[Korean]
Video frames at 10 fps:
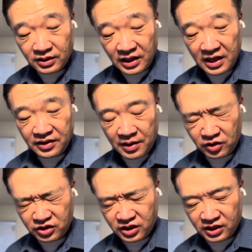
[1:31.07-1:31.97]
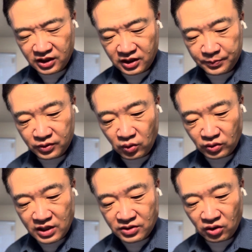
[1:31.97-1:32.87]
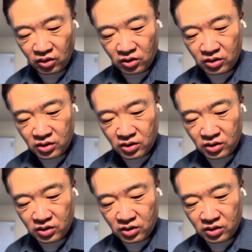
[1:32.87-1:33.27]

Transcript: 내 내면 깊은 곳에서